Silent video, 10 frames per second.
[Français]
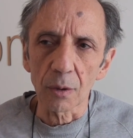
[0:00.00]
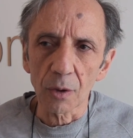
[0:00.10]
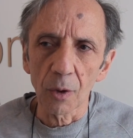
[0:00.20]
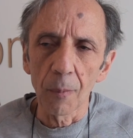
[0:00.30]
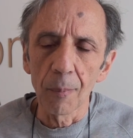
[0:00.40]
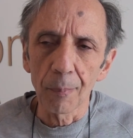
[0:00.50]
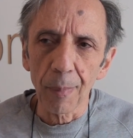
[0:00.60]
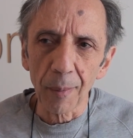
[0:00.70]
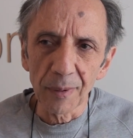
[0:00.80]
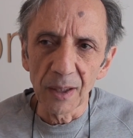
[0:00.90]
comme
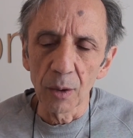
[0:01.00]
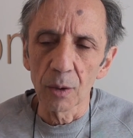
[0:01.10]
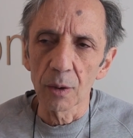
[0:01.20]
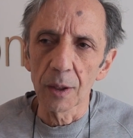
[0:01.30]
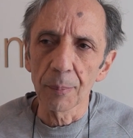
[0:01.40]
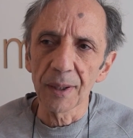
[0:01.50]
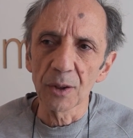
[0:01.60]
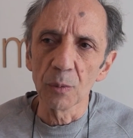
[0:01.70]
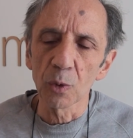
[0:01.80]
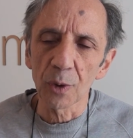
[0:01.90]
parmi les
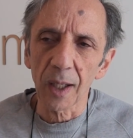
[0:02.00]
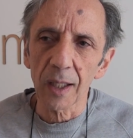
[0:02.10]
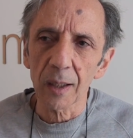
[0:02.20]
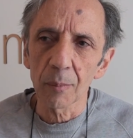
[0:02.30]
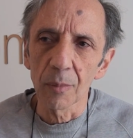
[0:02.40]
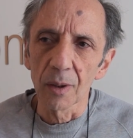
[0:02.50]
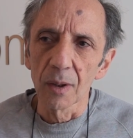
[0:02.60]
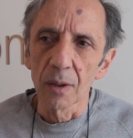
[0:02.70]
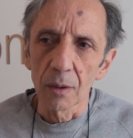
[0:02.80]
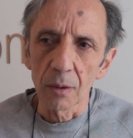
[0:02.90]
pays du monde arabe,
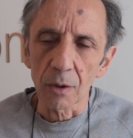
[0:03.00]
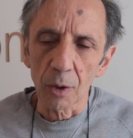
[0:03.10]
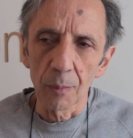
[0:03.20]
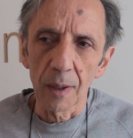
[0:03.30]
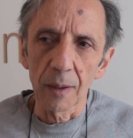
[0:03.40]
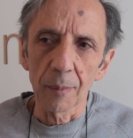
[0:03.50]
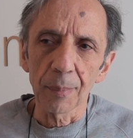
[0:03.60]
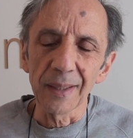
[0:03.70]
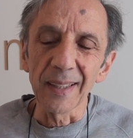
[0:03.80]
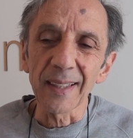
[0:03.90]
comme un
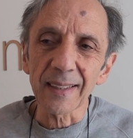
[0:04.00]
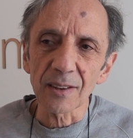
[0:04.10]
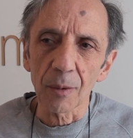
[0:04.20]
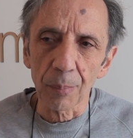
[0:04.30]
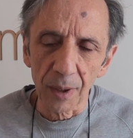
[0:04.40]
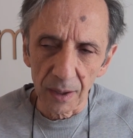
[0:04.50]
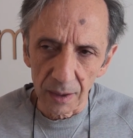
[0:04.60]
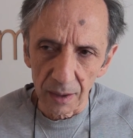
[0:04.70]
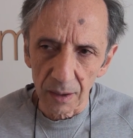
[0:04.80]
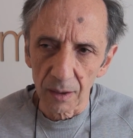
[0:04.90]
pays
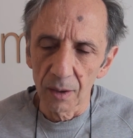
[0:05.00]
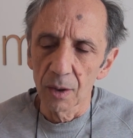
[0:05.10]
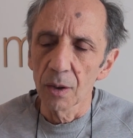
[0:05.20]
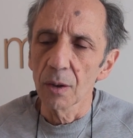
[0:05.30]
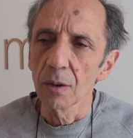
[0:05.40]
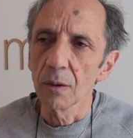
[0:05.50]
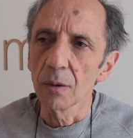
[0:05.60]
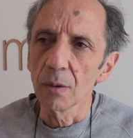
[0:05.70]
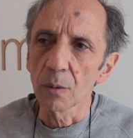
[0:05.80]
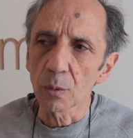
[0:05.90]
exemplaire
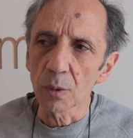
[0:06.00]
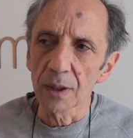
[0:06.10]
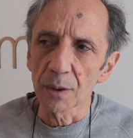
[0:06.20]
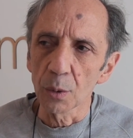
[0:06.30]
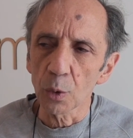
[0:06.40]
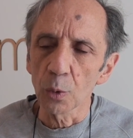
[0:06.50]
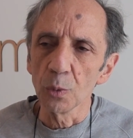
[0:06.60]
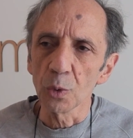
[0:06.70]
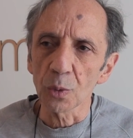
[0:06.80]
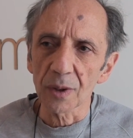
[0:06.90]
où les deux
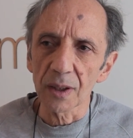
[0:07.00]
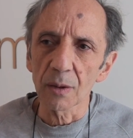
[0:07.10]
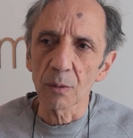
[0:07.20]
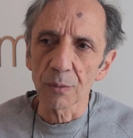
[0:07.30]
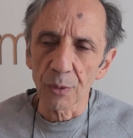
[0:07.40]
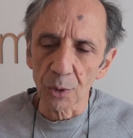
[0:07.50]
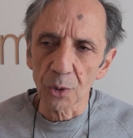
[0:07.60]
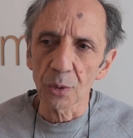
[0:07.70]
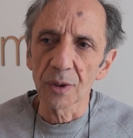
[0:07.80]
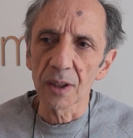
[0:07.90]
communautés ont
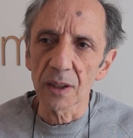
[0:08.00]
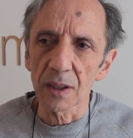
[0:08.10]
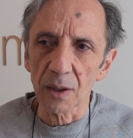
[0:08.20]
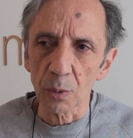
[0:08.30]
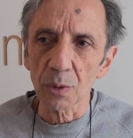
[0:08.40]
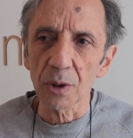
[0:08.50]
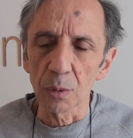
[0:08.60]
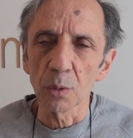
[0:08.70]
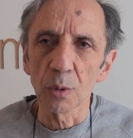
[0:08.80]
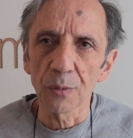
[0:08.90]
fonctionné et
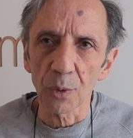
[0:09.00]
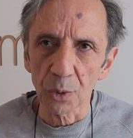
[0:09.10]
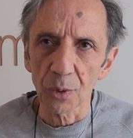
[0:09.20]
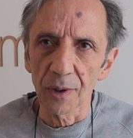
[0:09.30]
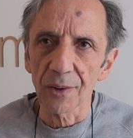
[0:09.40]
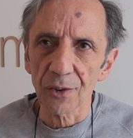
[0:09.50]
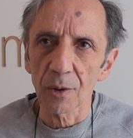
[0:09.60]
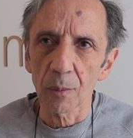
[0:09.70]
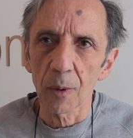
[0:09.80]
continuent de fonctionner ensemble.